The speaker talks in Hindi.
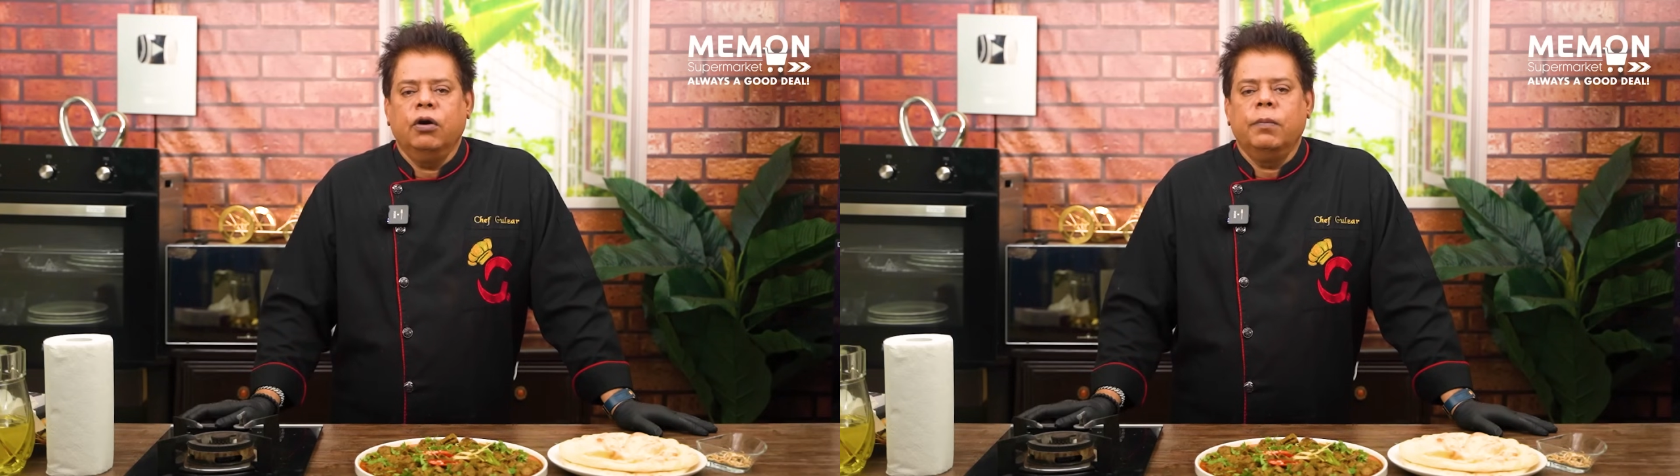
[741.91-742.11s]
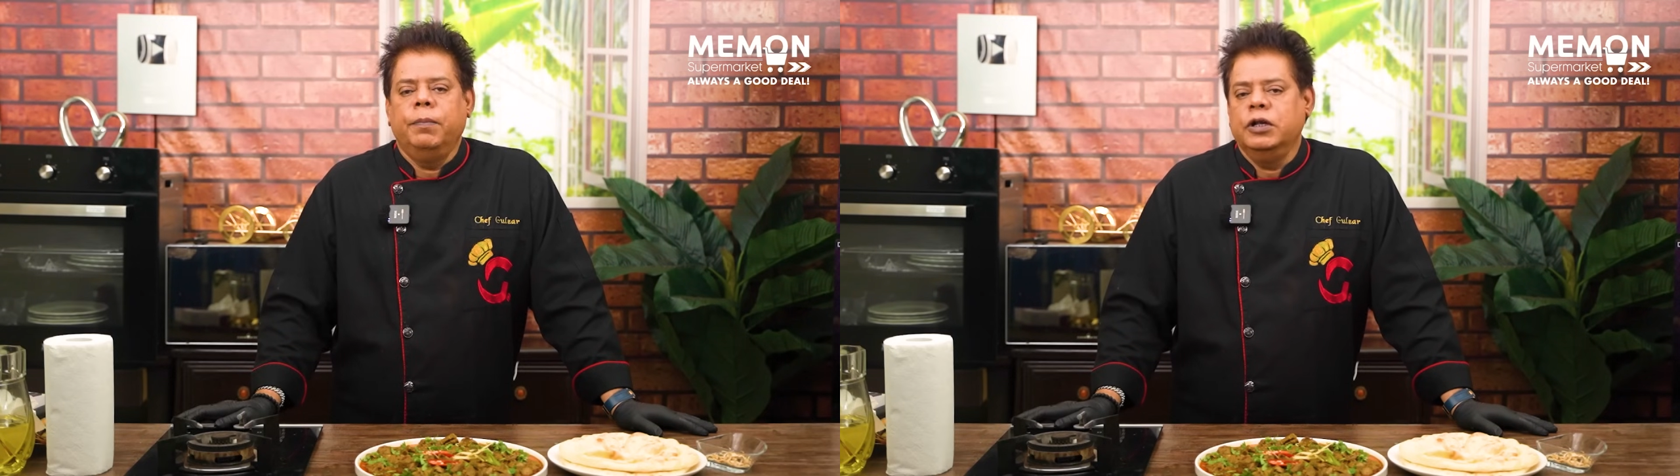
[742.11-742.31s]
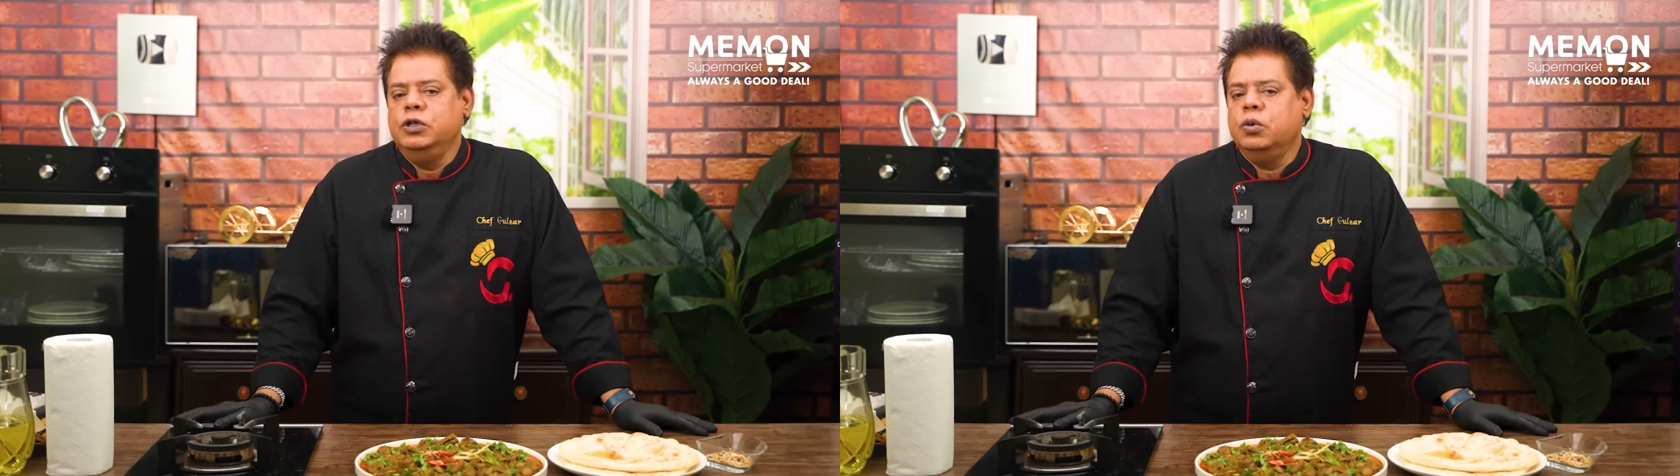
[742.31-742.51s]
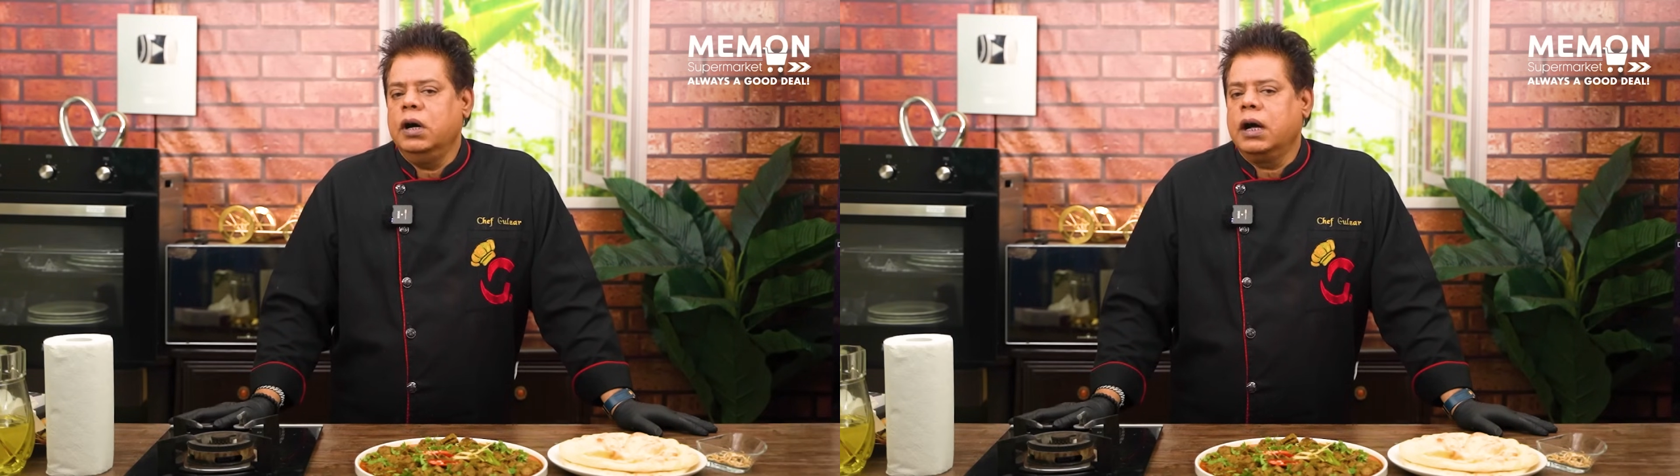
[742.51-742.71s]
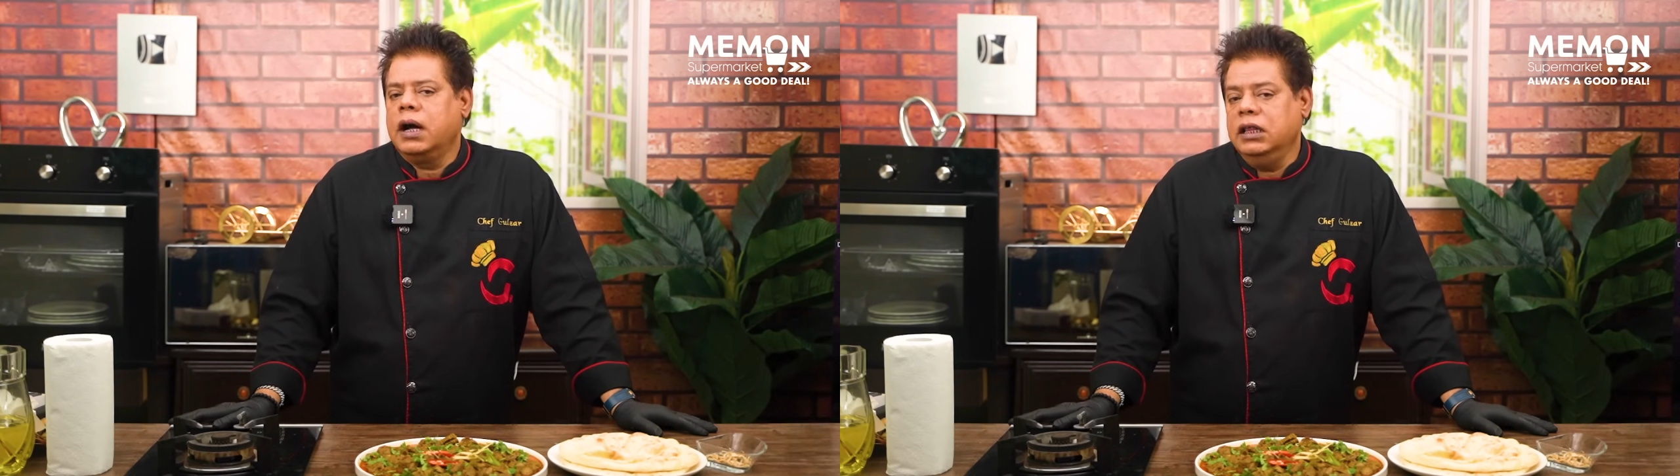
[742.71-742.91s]
और बच्चों
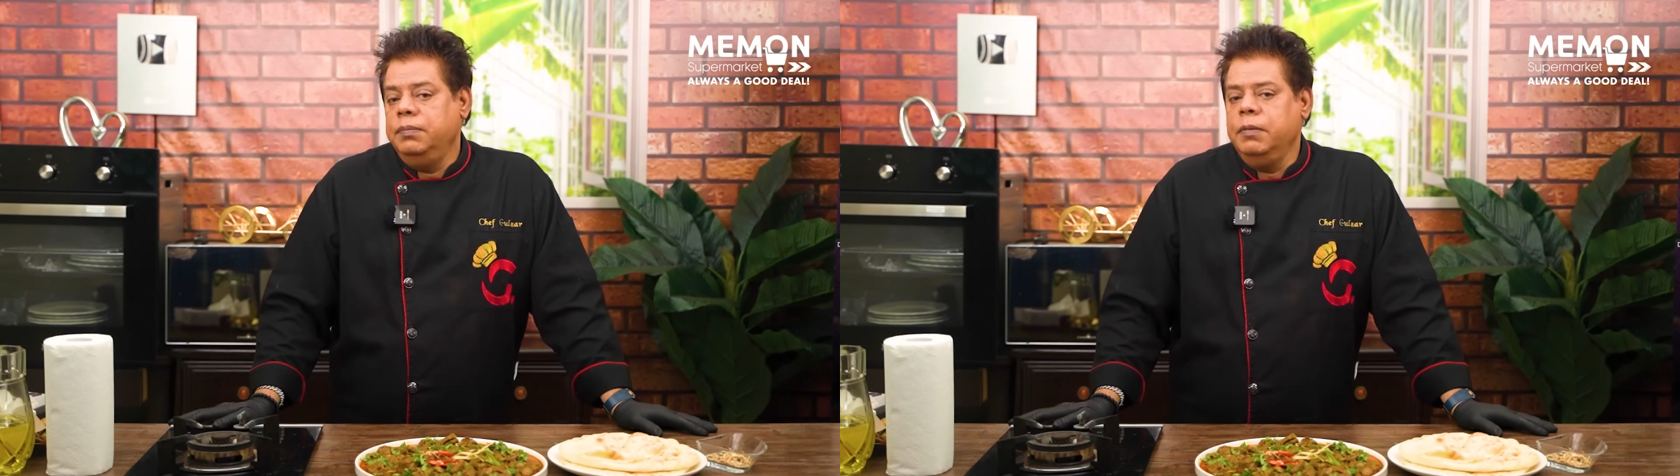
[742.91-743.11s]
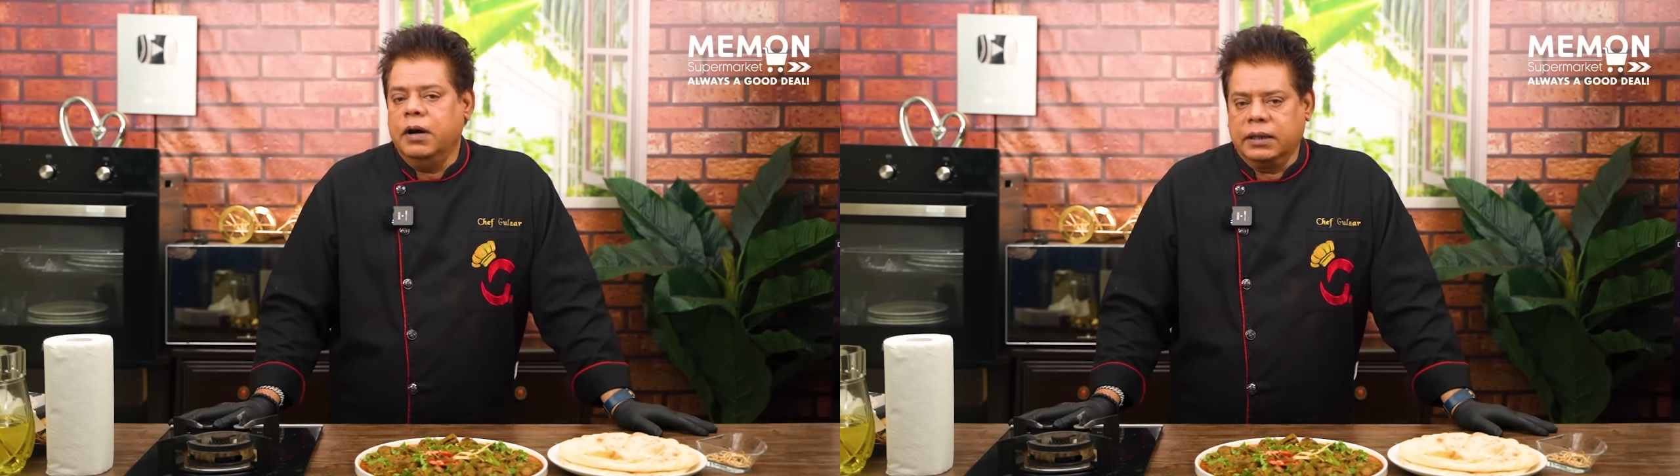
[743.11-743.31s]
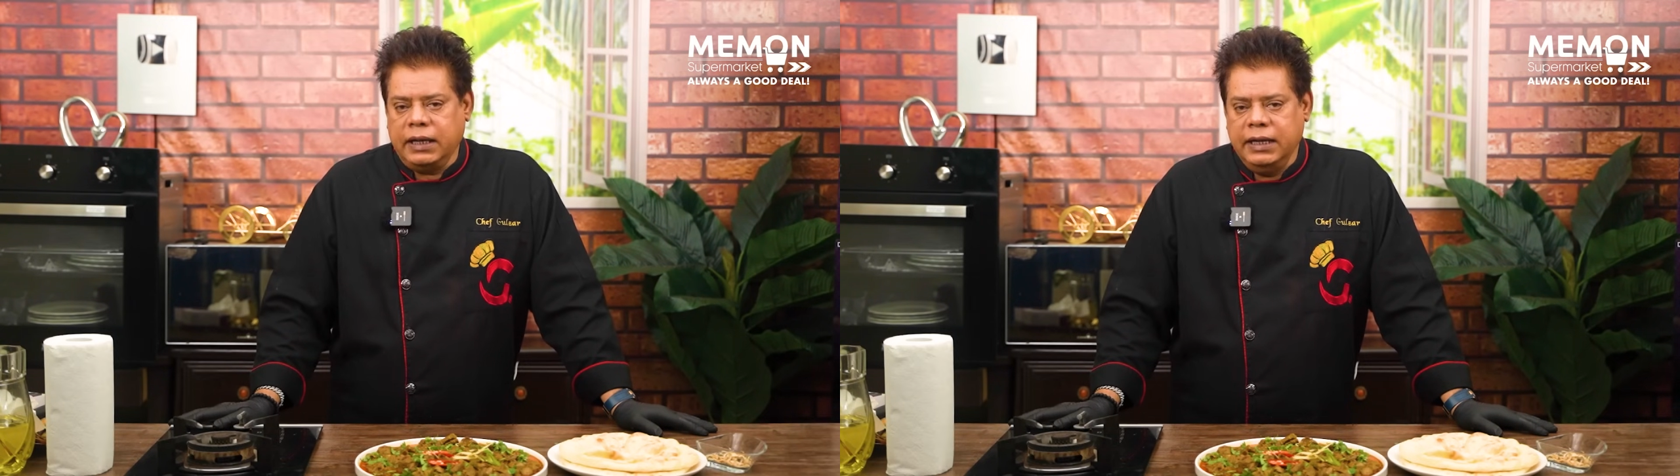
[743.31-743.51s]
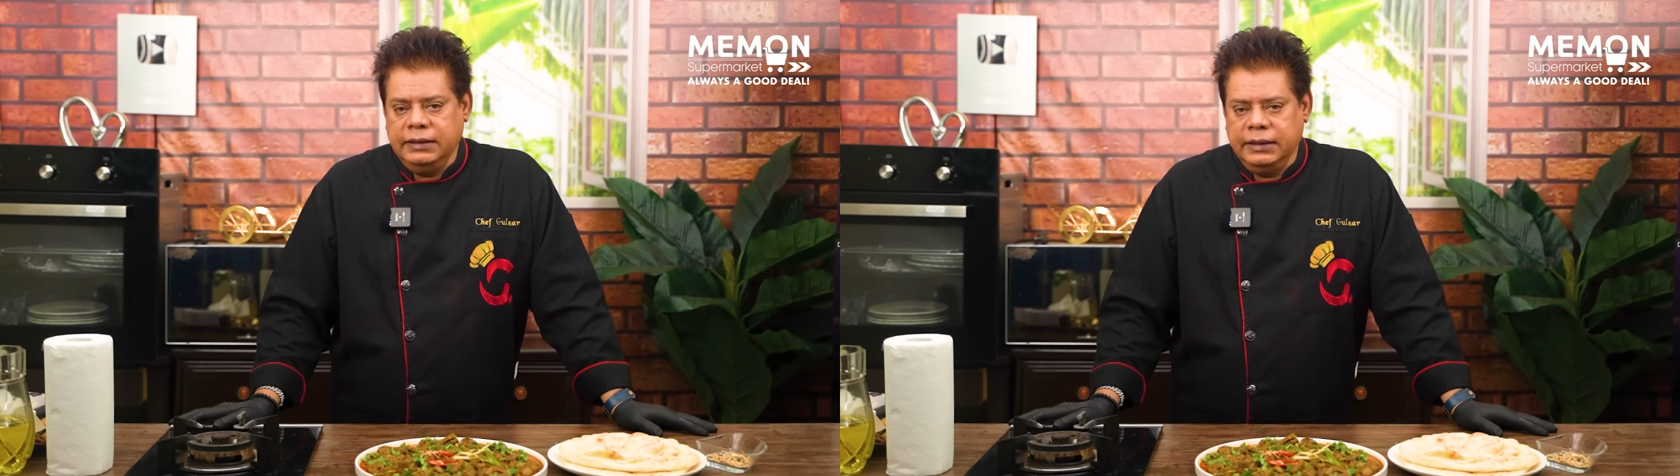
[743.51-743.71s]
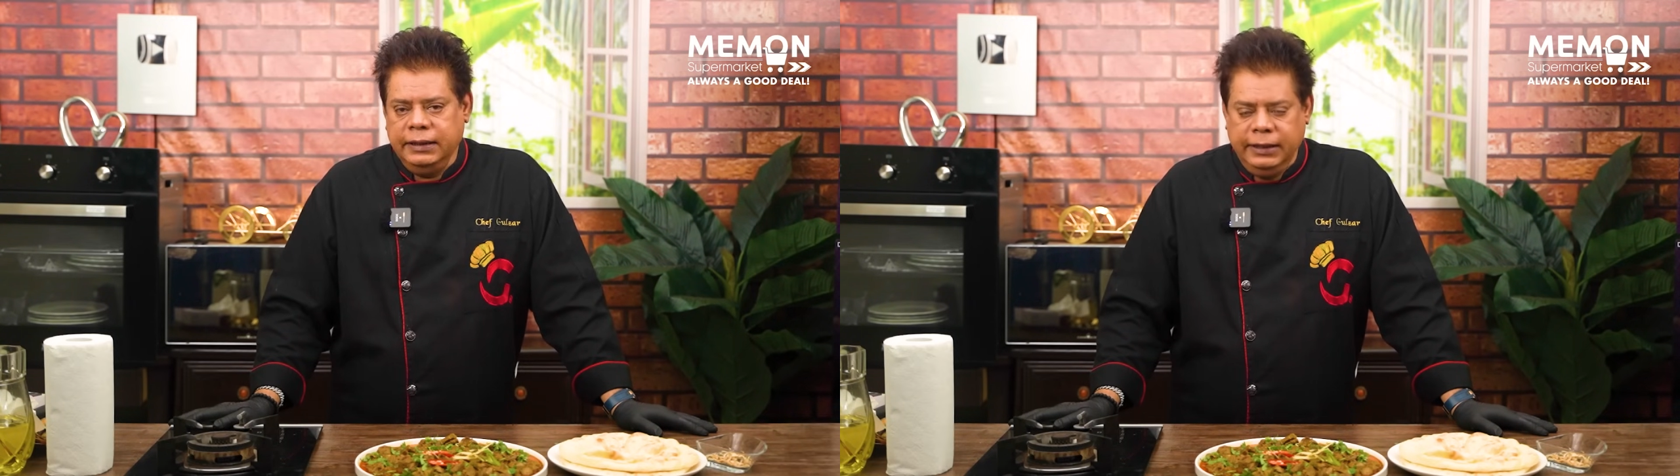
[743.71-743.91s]
का कद भी बढ़ता है
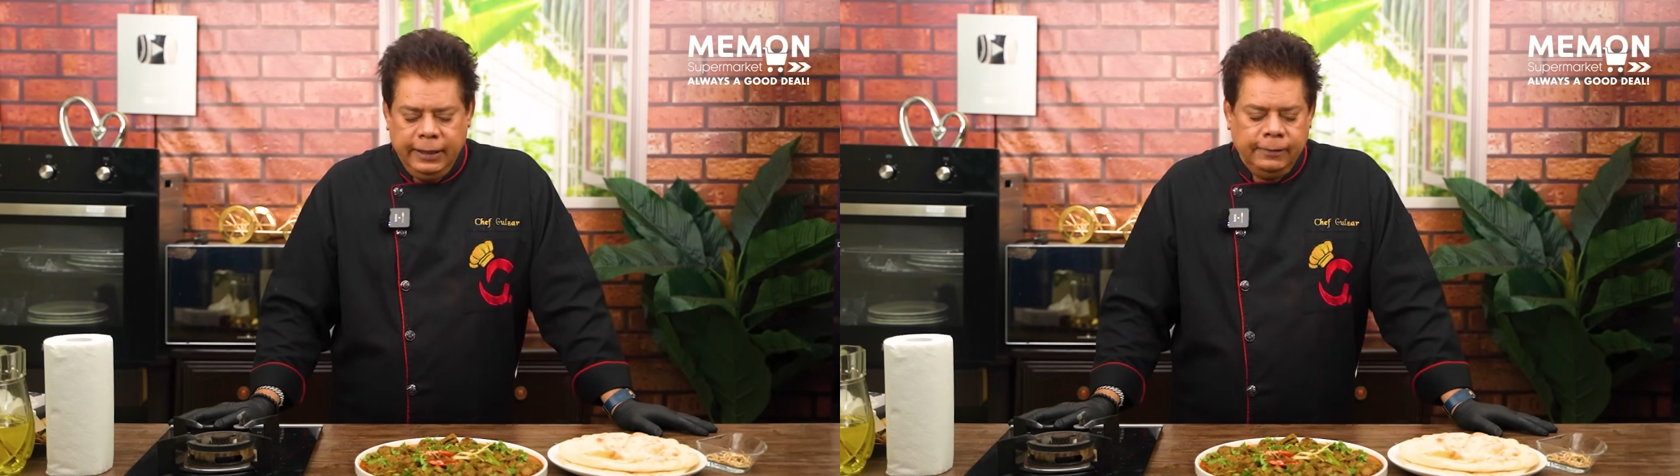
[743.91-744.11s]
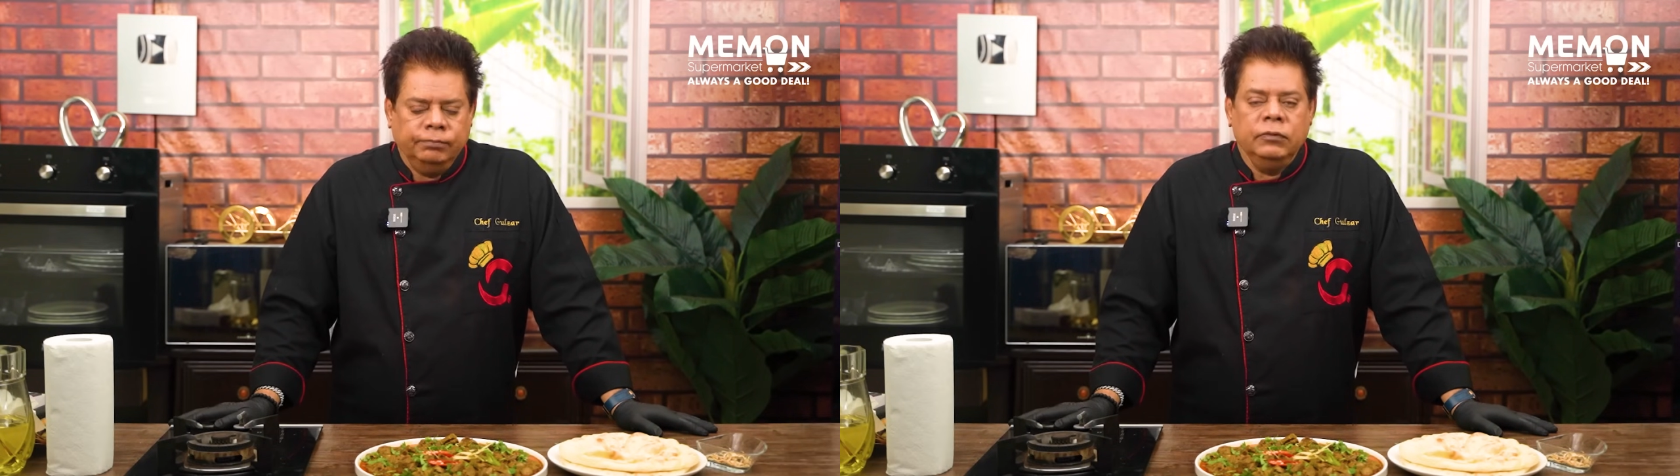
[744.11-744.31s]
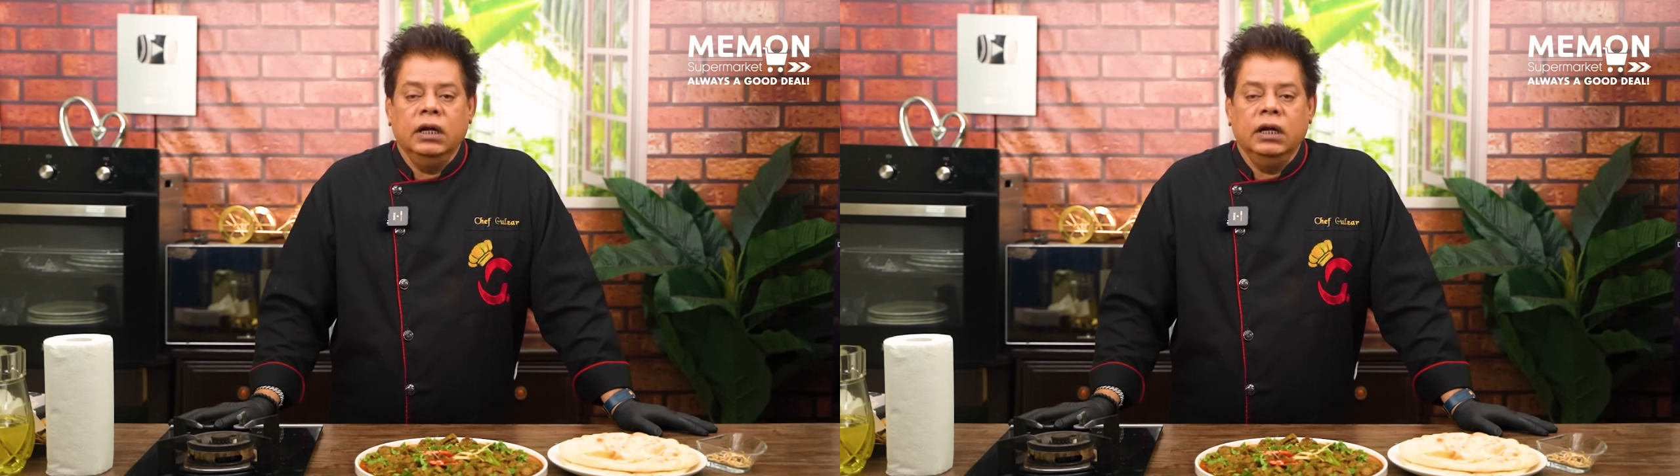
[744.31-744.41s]
इससे ठीक है